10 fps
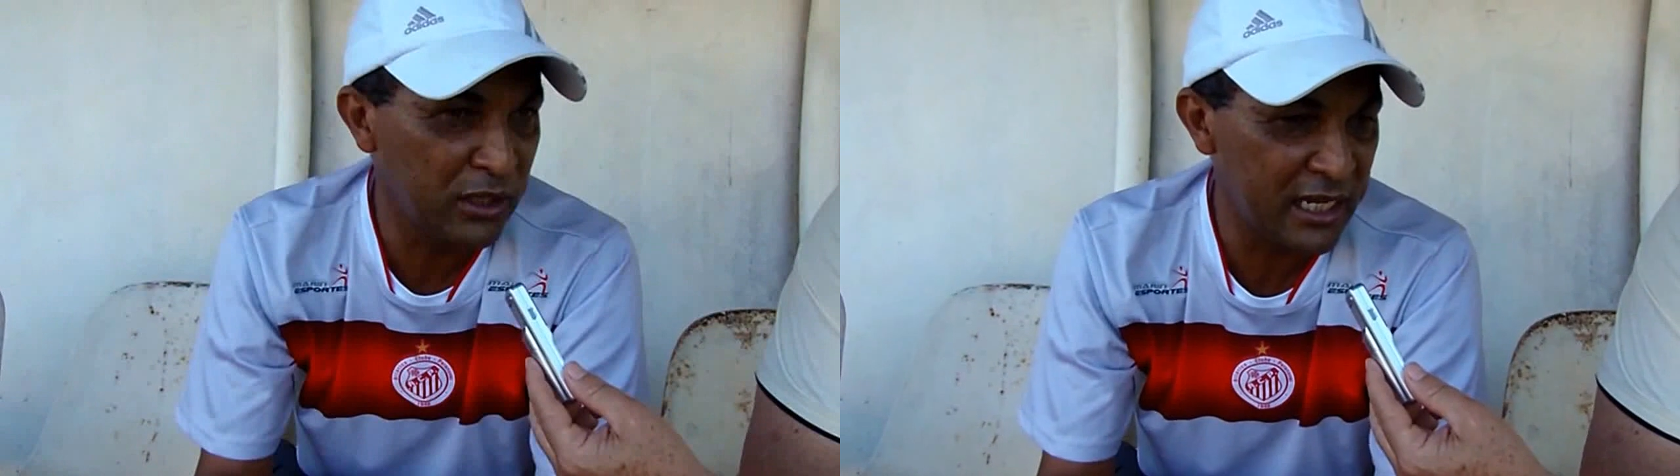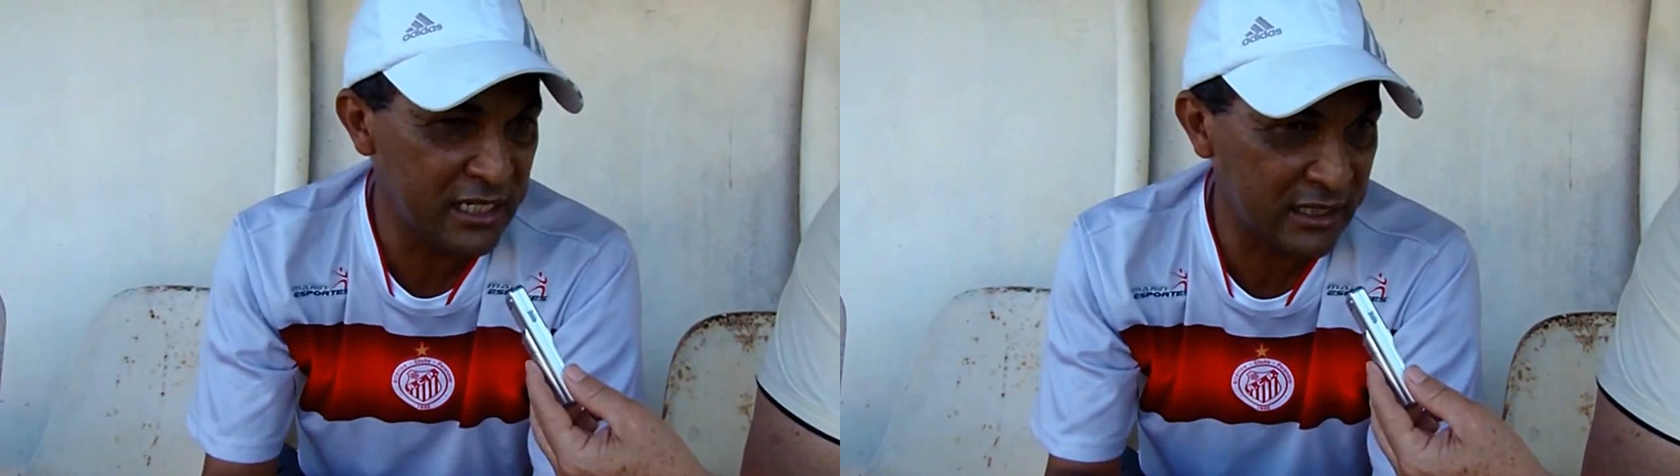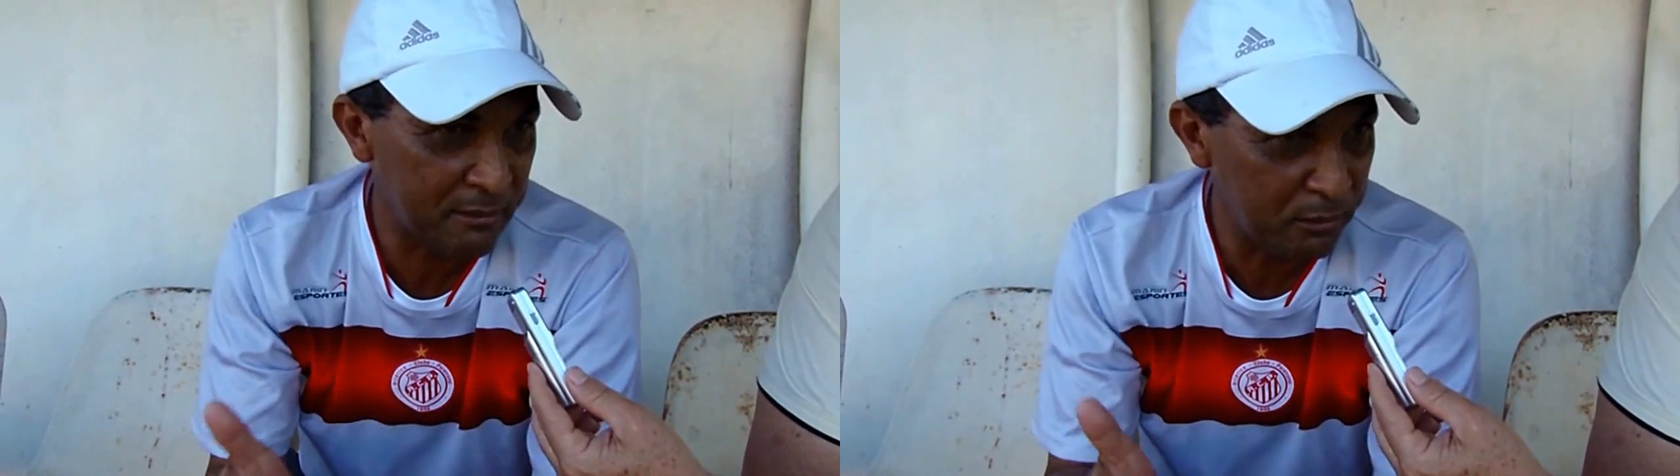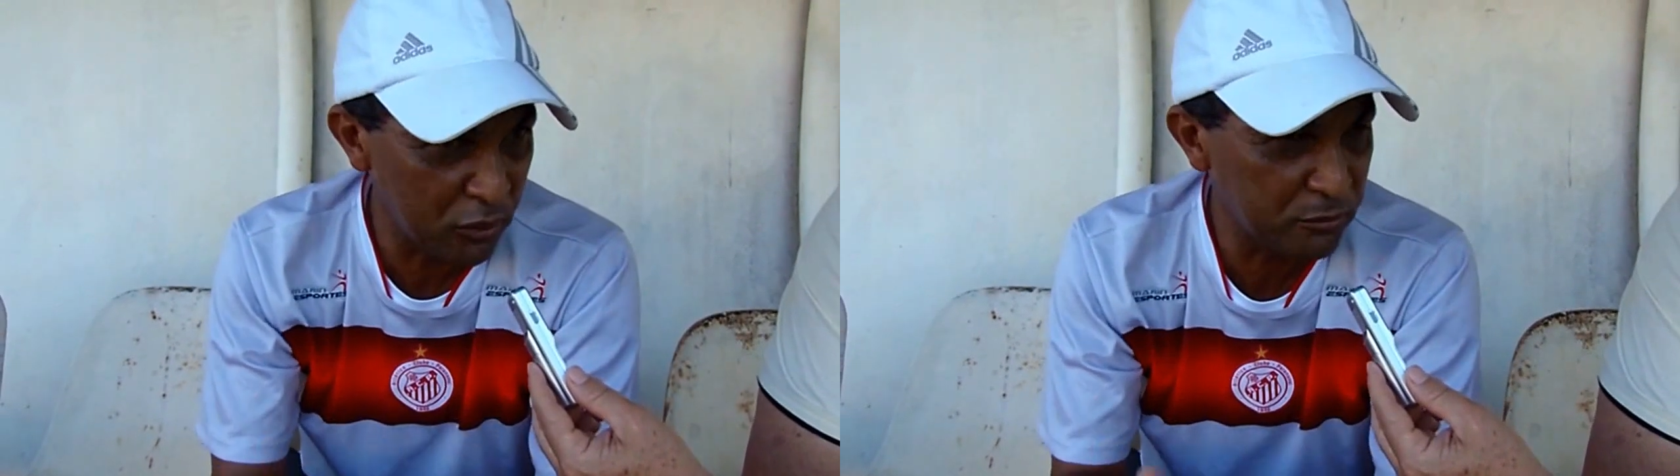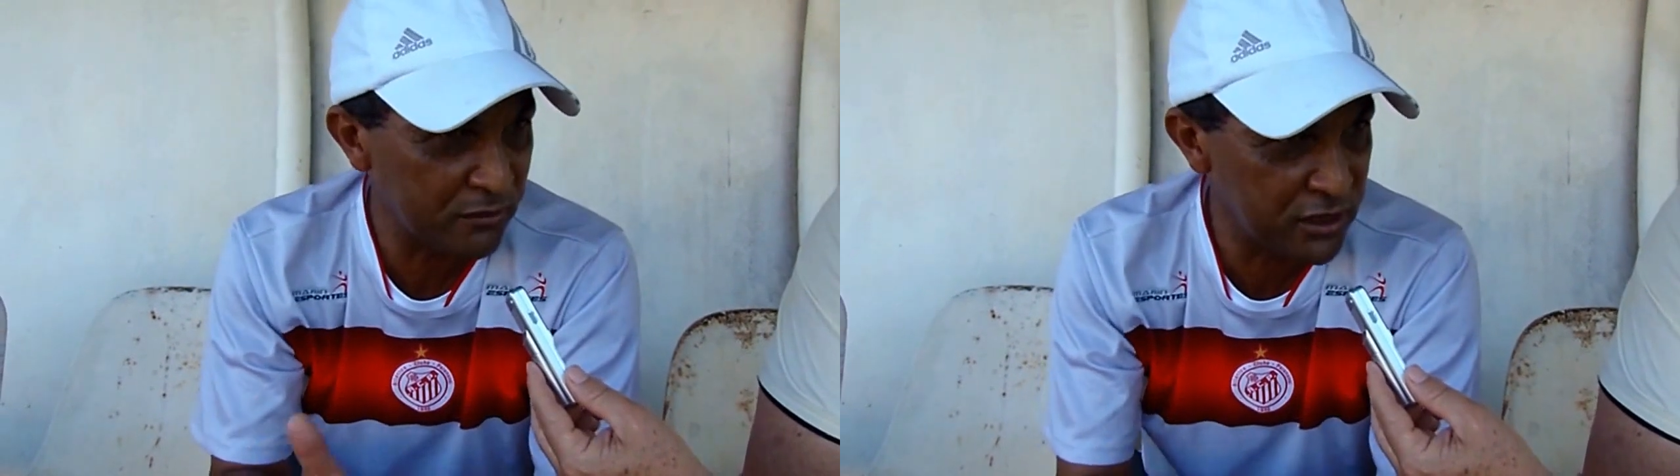Né? Ele já está
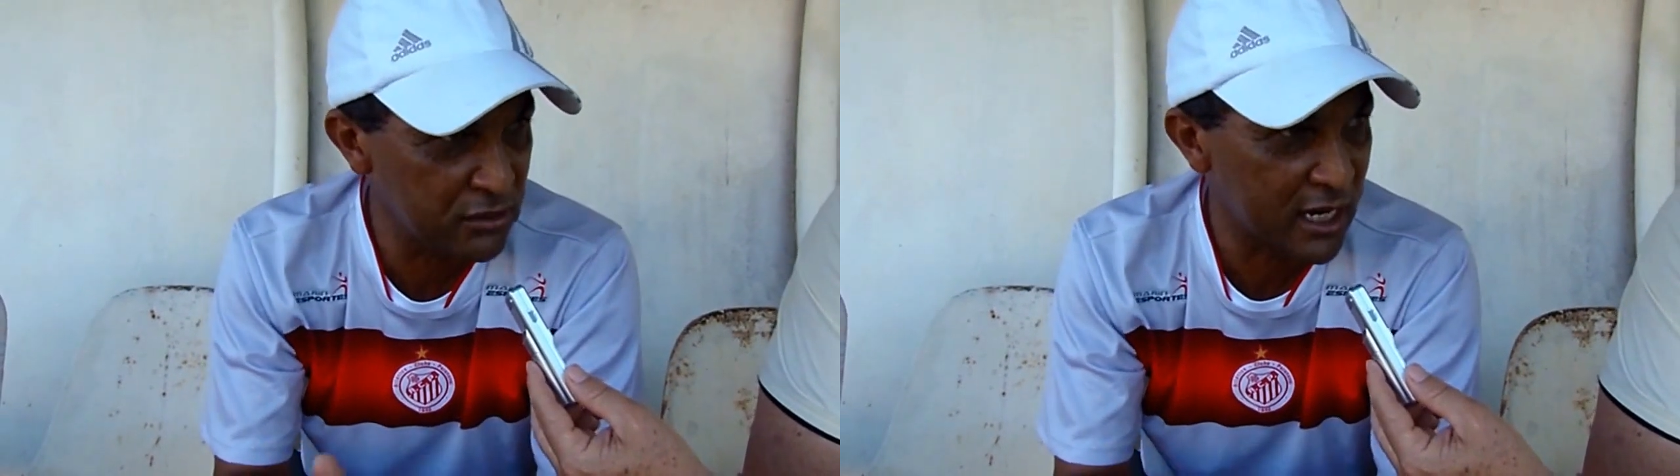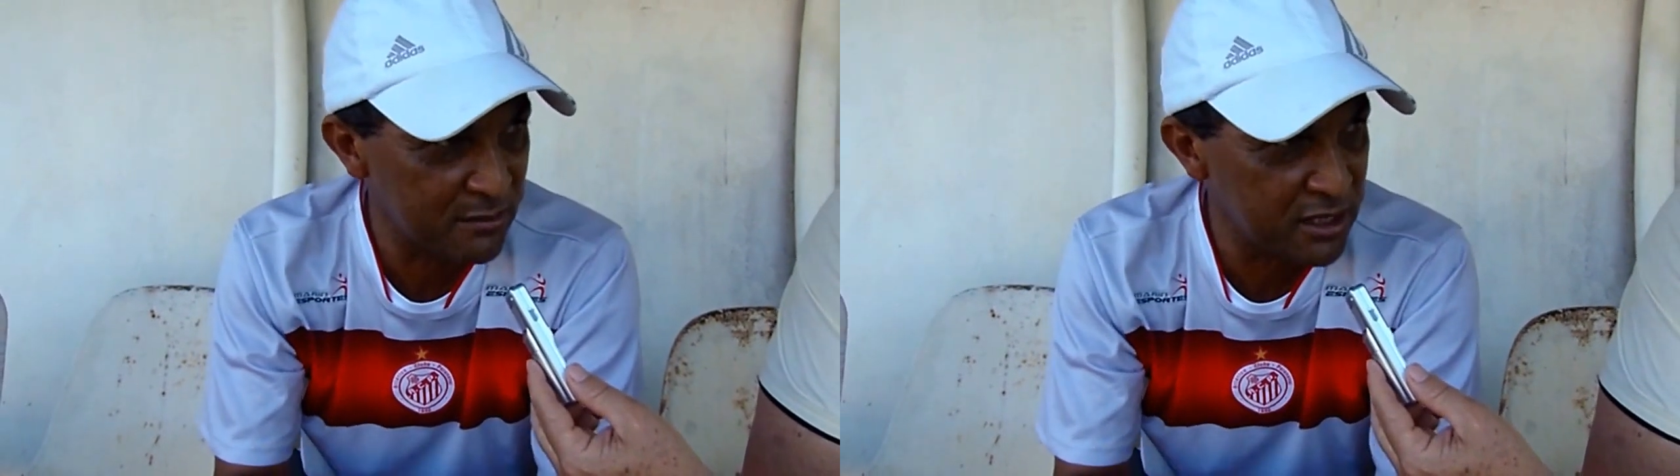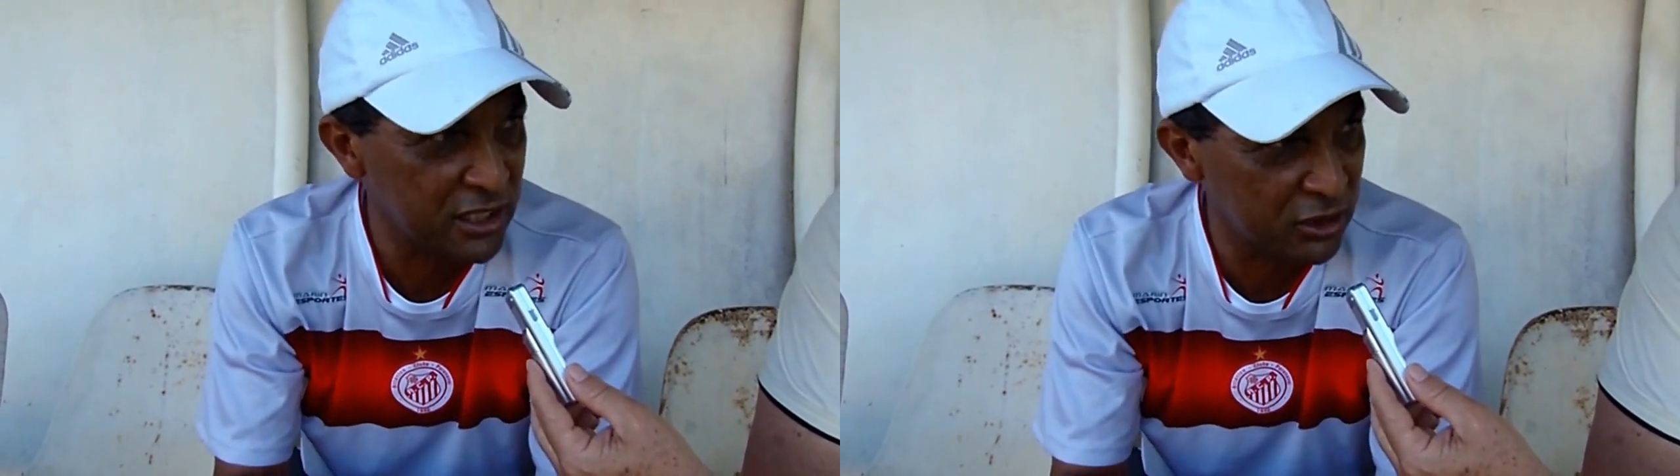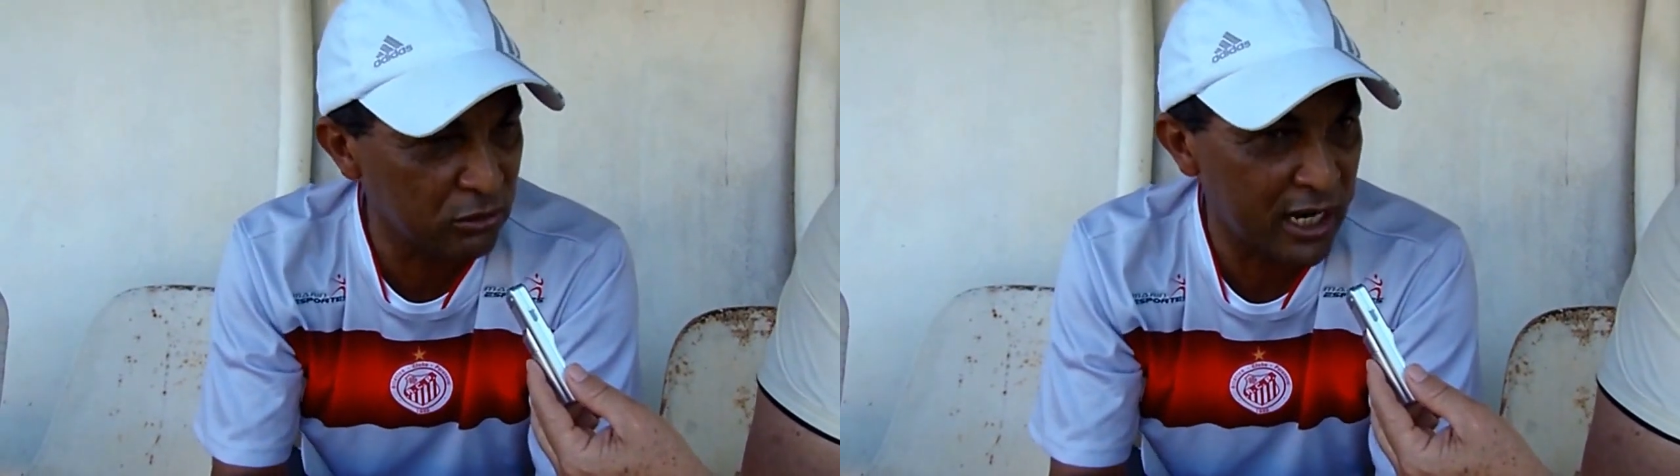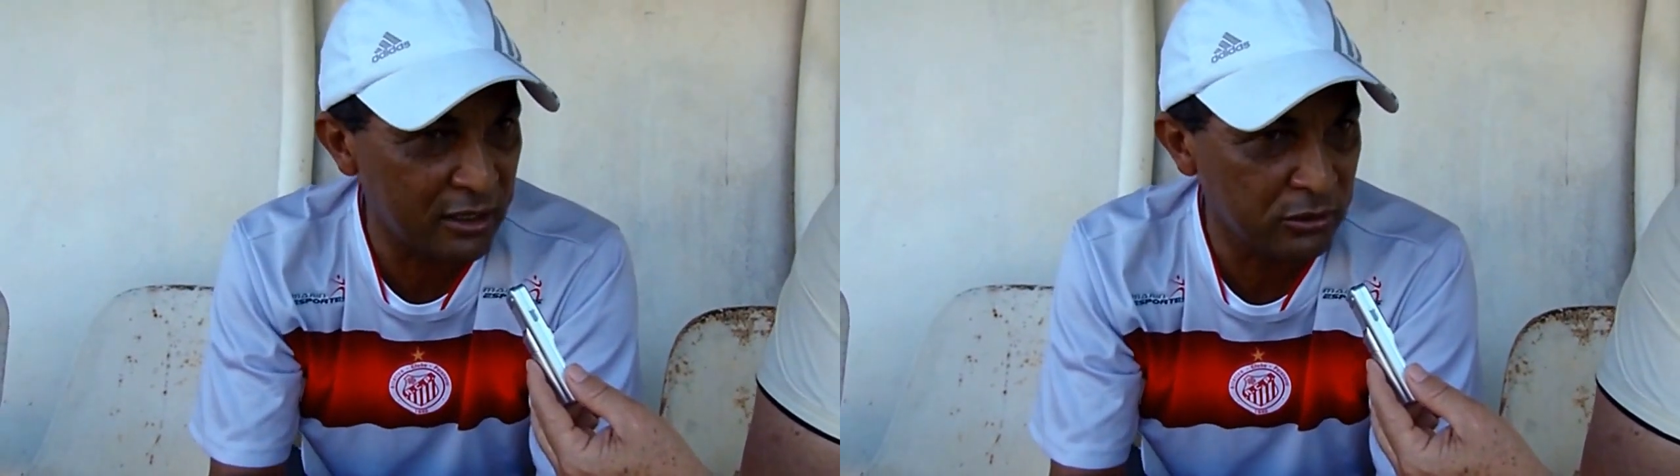pronto para vestir uma camisa
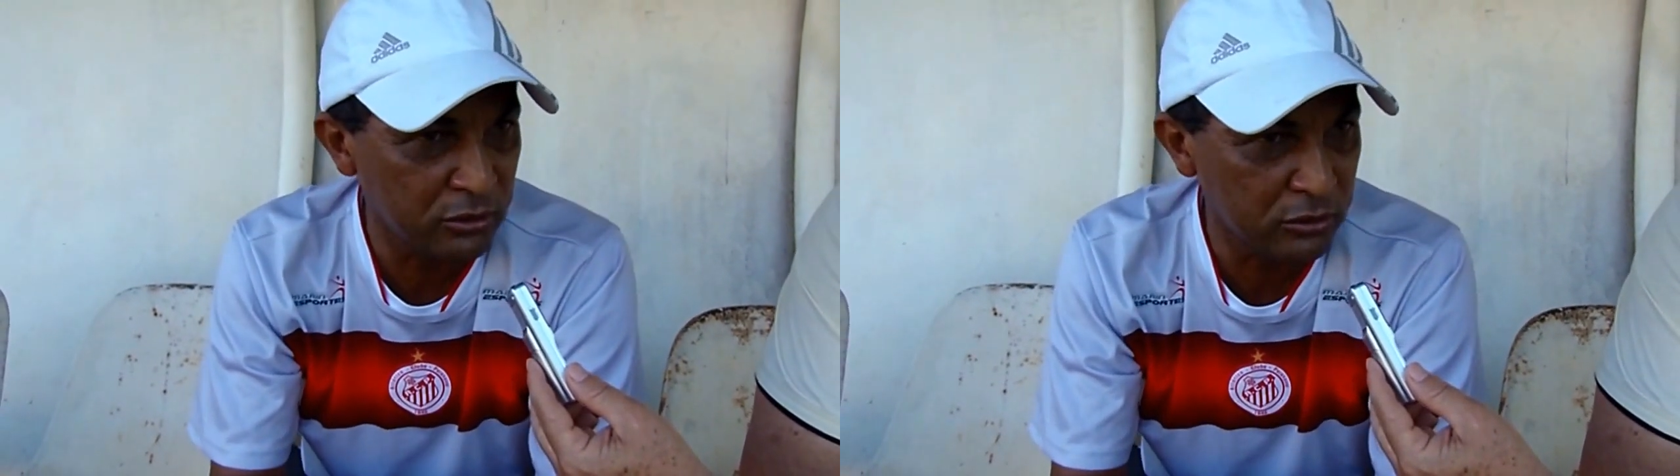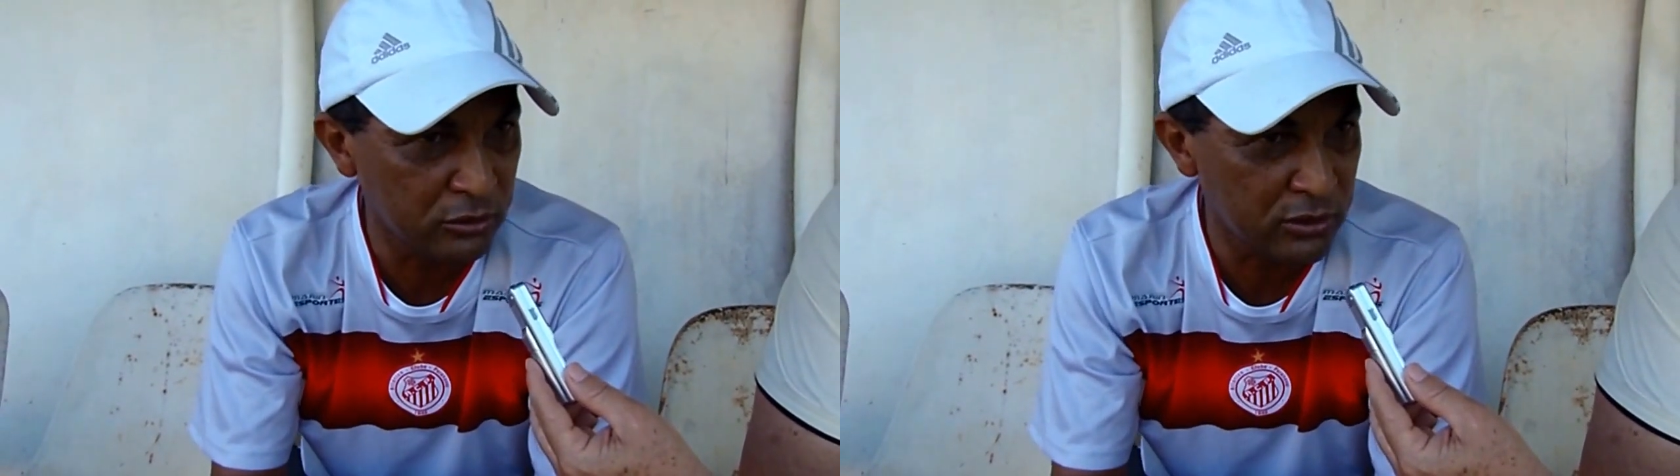titular do, do,